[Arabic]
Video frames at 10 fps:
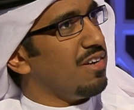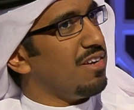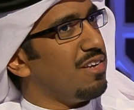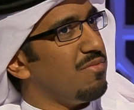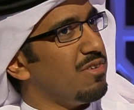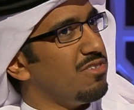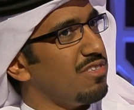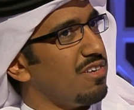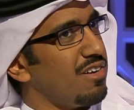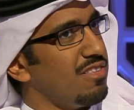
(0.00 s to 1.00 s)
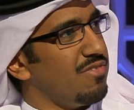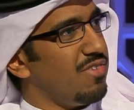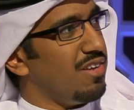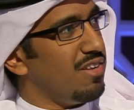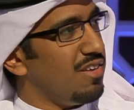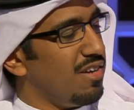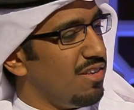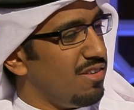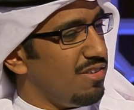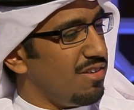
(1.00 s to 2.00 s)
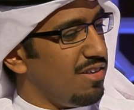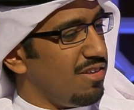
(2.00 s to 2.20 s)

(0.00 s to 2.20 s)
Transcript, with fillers: انا لما جيت اقدم على الـ على الـ على